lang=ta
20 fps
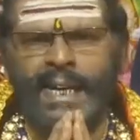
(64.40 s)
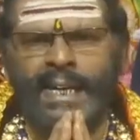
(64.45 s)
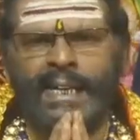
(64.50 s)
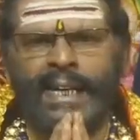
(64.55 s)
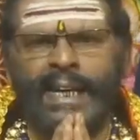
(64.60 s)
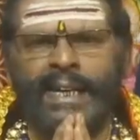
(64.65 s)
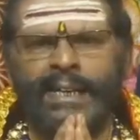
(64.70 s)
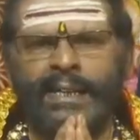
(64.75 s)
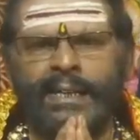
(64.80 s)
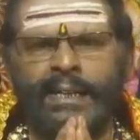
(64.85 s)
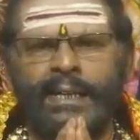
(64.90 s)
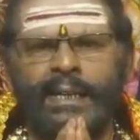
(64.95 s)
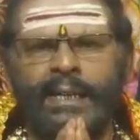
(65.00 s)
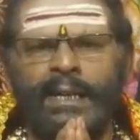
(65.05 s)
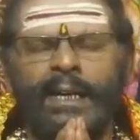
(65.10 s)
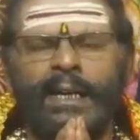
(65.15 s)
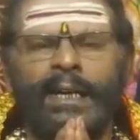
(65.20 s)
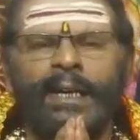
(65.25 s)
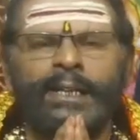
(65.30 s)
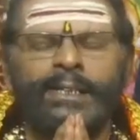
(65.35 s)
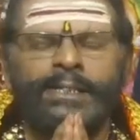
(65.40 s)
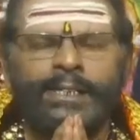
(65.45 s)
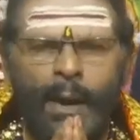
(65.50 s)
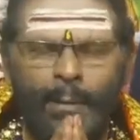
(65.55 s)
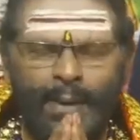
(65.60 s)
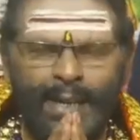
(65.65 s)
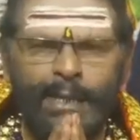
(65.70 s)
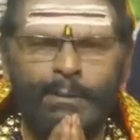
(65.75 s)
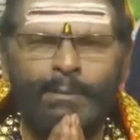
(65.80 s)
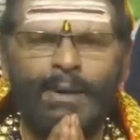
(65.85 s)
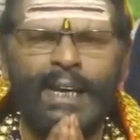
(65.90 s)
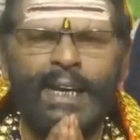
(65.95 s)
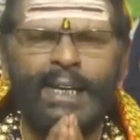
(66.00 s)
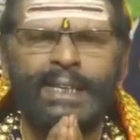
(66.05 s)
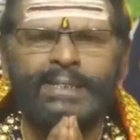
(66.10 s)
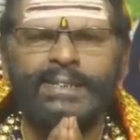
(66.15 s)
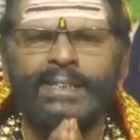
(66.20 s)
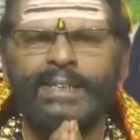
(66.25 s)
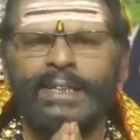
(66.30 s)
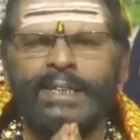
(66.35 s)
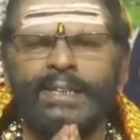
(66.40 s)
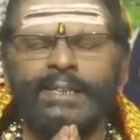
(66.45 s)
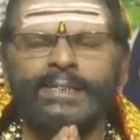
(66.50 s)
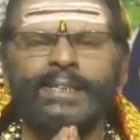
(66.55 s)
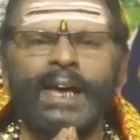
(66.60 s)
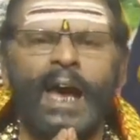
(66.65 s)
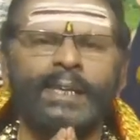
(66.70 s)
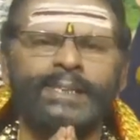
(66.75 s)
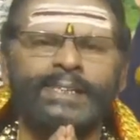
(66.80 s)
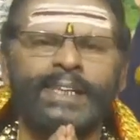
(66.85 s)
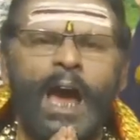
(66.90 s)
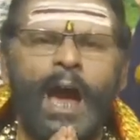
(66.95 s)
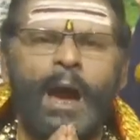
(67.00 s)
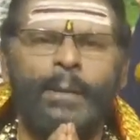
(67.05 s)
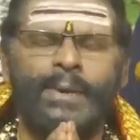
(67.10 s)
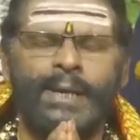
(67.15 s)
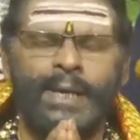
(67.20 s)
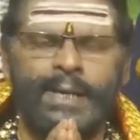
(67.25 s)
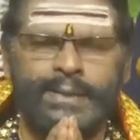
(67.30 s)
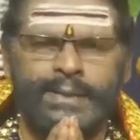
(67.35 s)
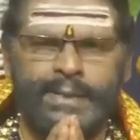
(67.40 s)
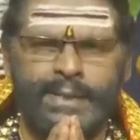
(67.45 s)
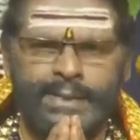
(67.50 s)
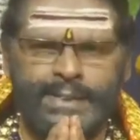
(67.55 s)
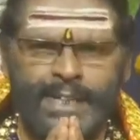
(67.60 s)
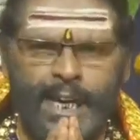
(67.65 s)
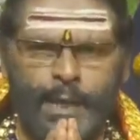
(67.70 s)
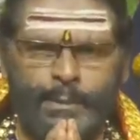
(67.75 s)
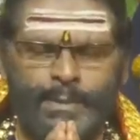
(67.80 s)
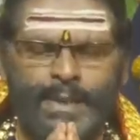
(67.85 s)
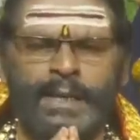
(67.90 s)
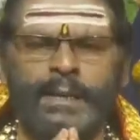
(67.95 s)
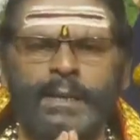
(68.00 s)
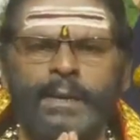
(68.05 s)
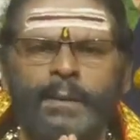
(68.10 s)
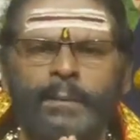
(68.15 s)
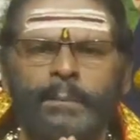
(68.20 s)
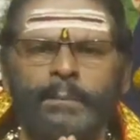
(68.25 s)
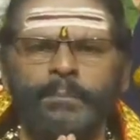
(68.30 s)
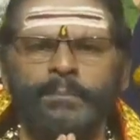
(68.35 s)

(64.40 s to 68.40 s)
இலங்கை சபரிமலை ஸ்ரீ சாசாபுரத்தின் சார்பில்